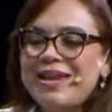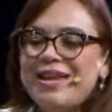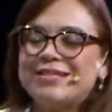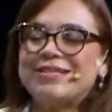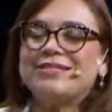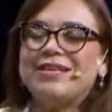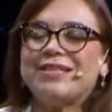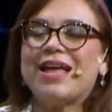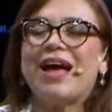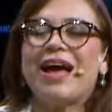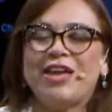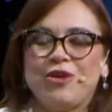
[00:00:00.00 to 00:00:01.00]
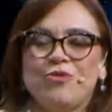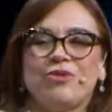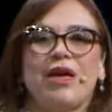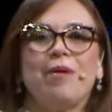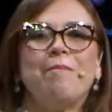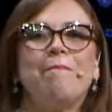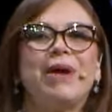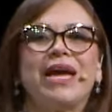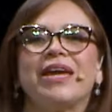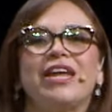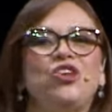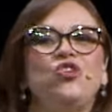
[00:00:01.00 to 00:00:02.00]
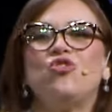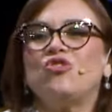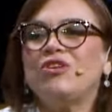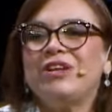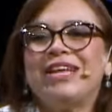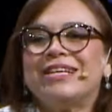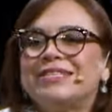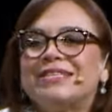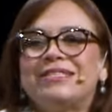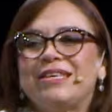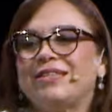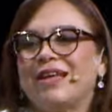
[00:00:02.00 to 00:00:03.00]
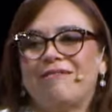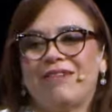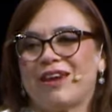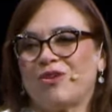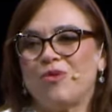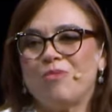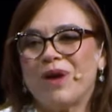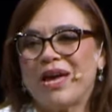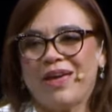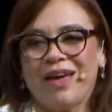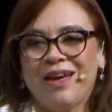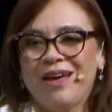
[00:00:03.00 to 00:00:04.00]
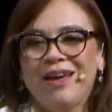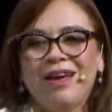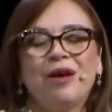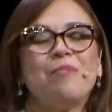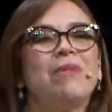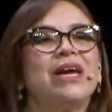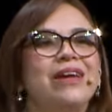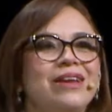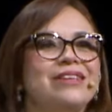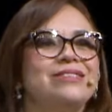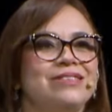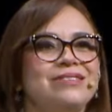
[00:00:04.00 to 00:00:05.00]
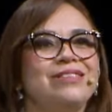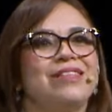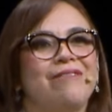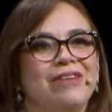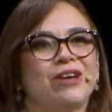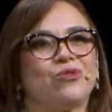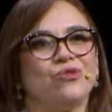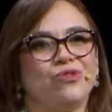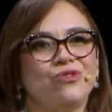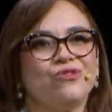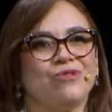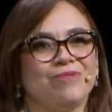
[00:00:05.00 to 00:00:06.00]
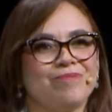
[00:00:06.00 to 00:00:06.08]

necesita ayuda, Maya no necesita hablar con Maya. Maya necesita hablar con Dios.